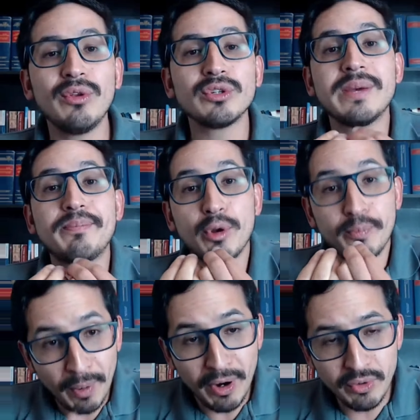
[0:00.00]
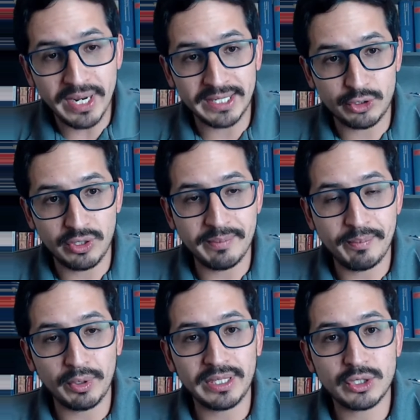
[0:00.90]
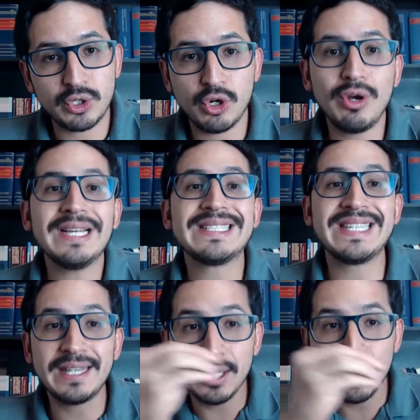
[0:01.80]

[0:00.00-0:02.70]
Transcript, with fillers: cuando se propone una acción de protección, se